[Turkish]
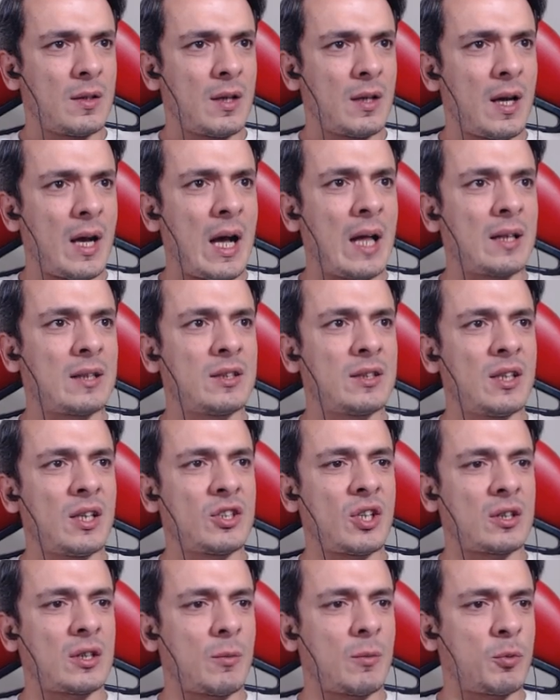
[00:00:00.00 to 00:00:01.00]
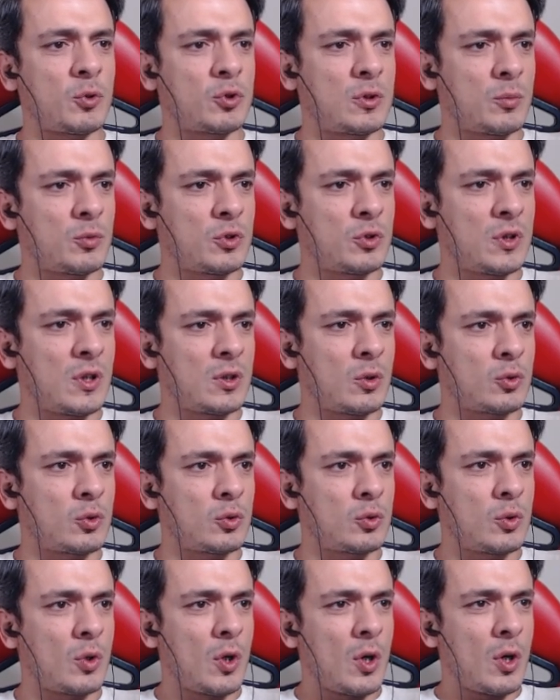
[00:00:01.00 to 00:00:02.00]
Ah yiyecek deposu da bunun yanına
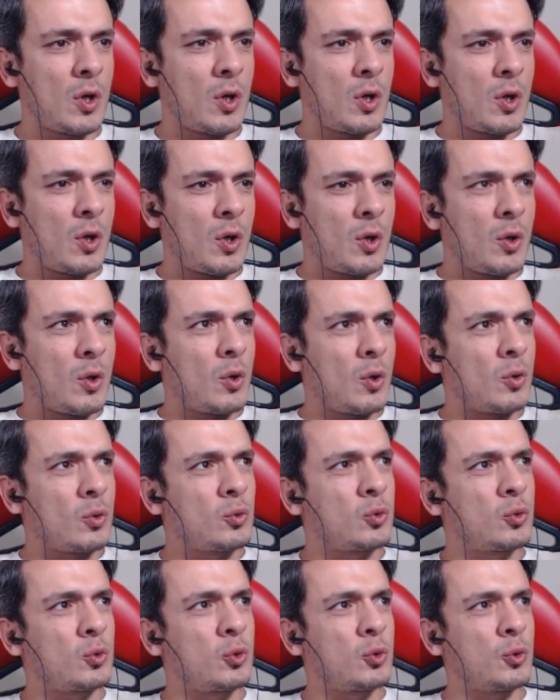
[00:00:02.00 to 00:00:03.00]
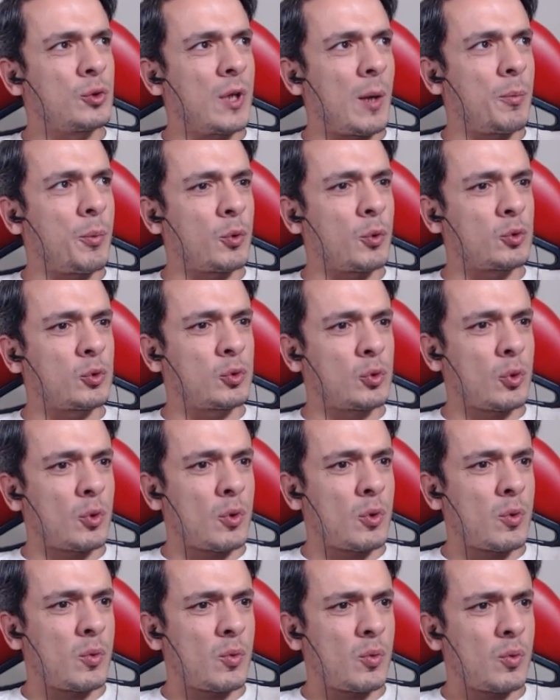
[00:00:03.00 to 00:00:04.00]
olsun. Su deposu.
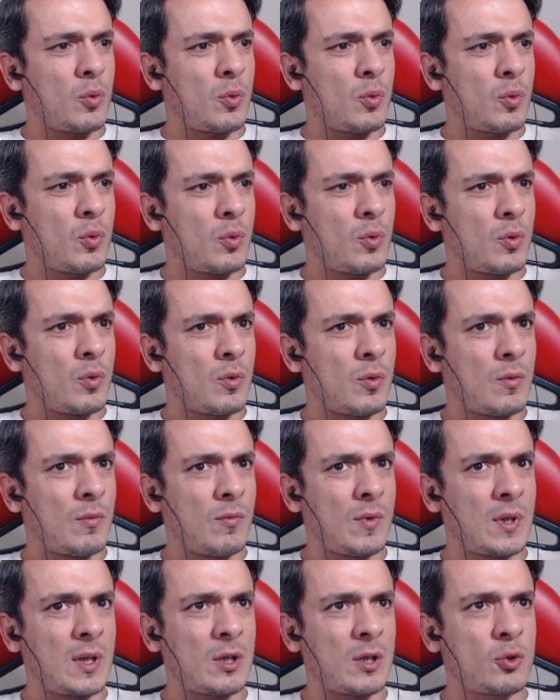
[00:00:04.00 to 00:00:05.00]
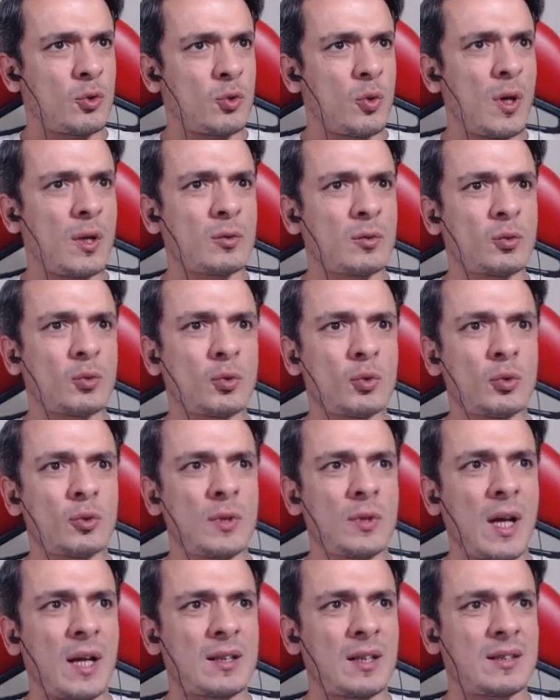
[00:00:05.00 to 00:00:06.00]
Valla şu an suyu
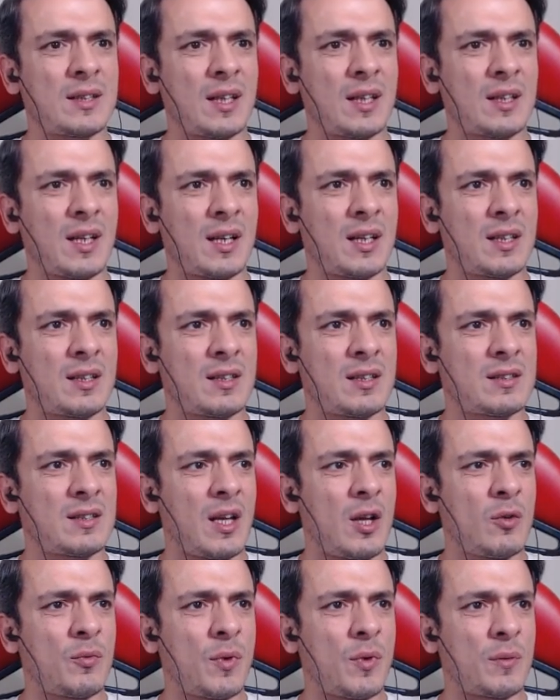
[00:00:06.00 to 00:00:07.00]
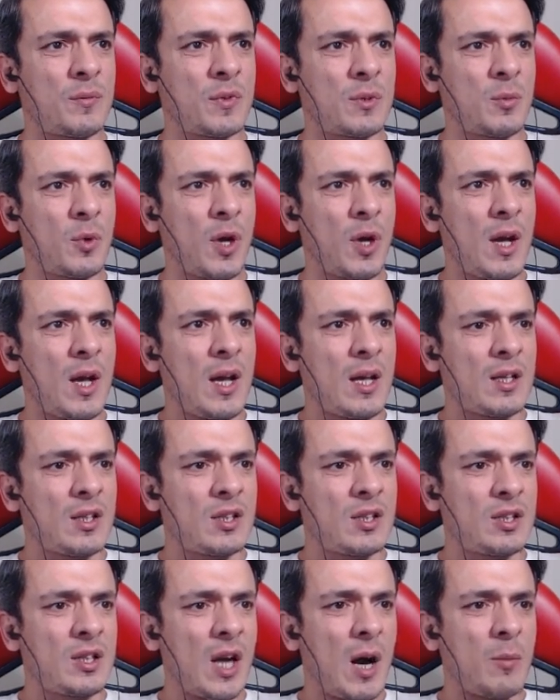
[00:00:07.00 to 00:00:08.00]
nereden tedarik ederiz? En ufak fikrim yok.
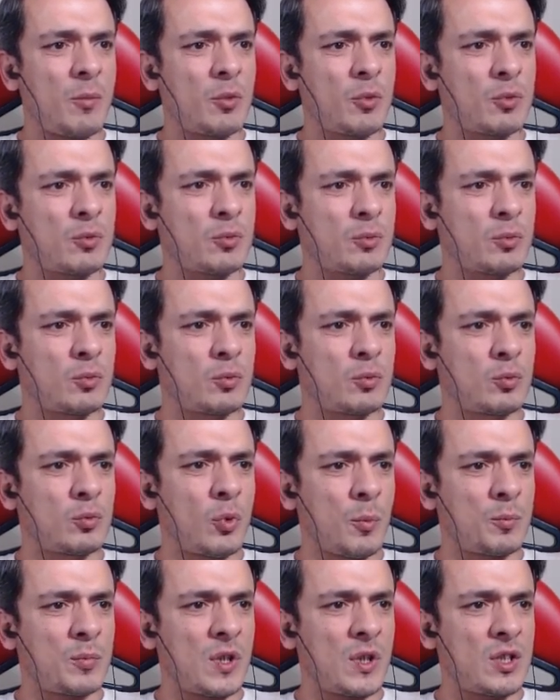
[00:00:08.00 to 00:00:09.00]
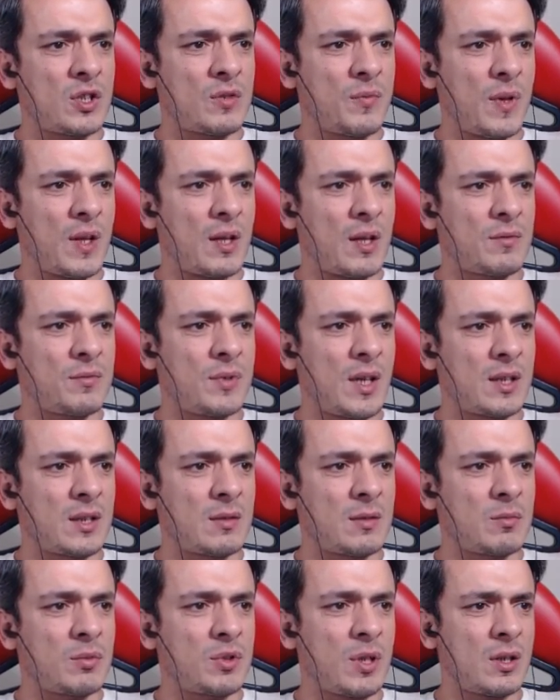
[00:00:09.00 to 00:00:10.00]
Yağmur toplayıcı falan filan
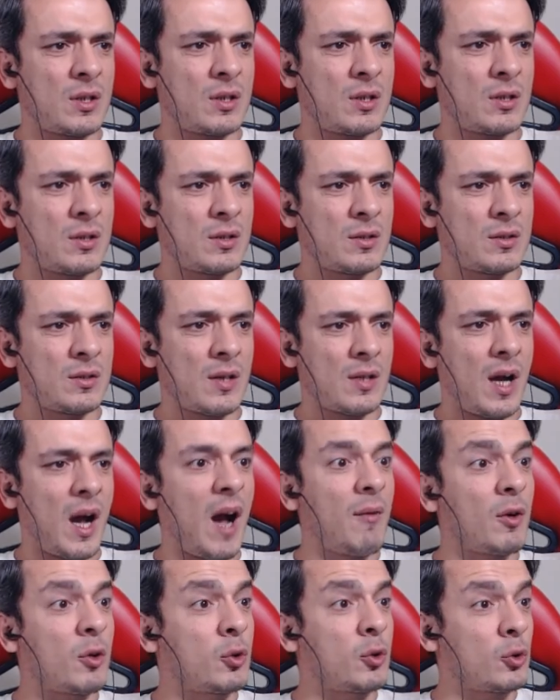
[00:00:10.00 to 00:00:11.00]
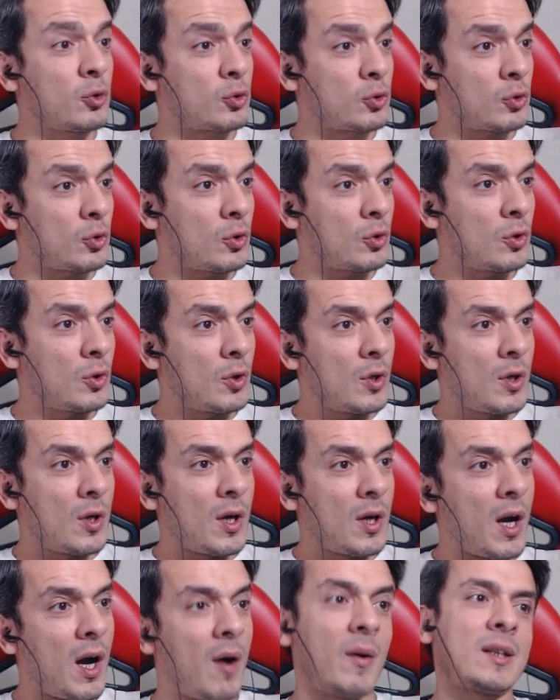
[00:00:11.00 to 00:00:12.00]
gibi bir şey. Hava kuyusu.
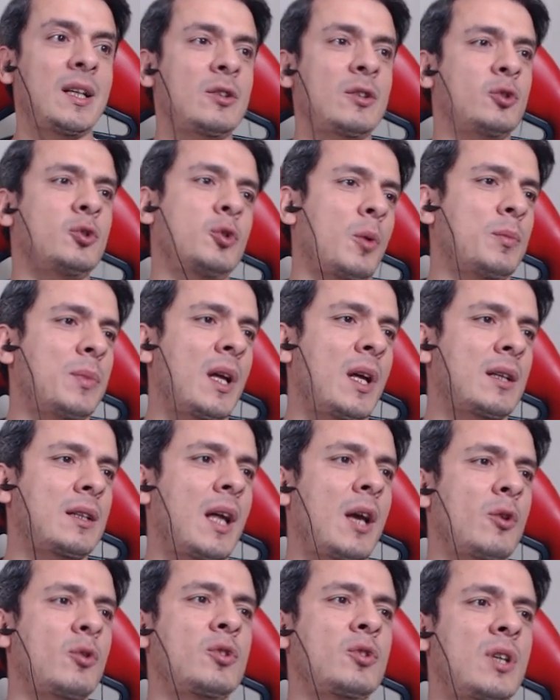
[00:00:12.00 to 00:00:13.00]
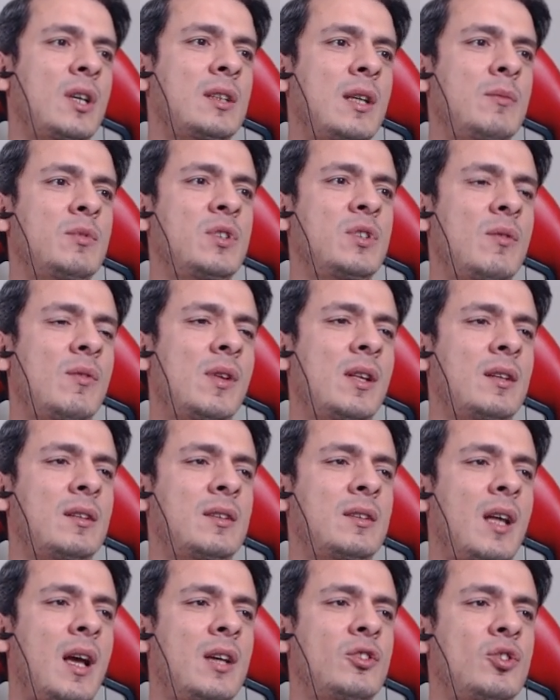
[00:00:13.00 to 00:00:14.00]
Havadan su toplar daha yüksek nem seviyelerinde
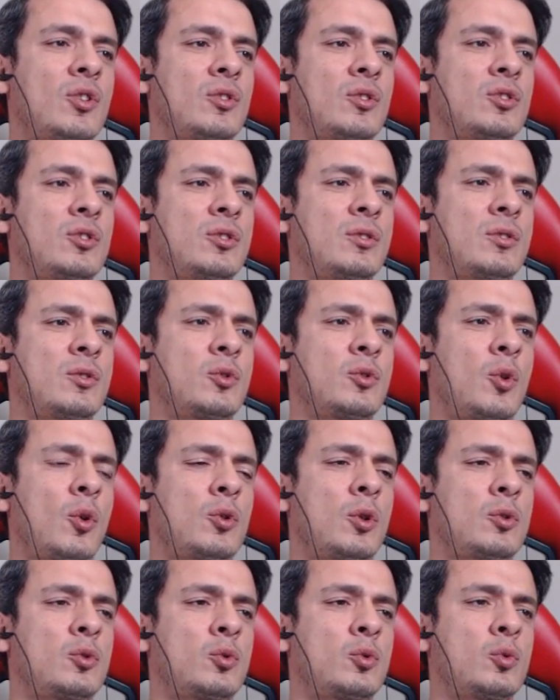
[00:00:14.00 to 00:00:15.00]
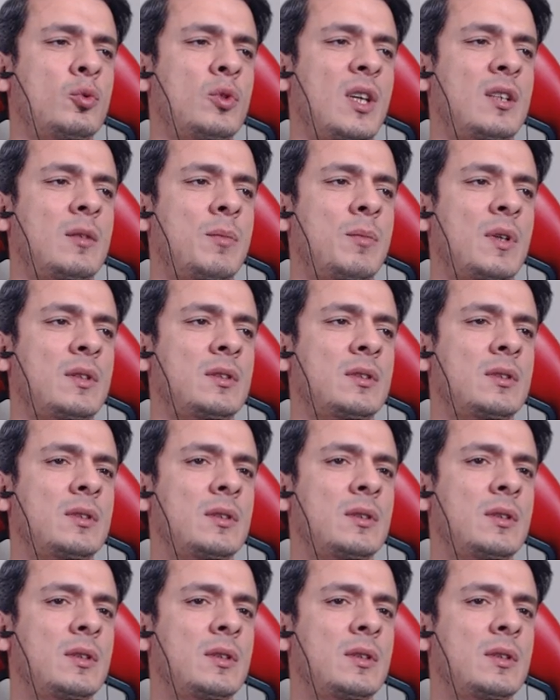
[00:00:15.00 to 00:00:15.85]
daha iyi çalışır. Çölde su üretmez.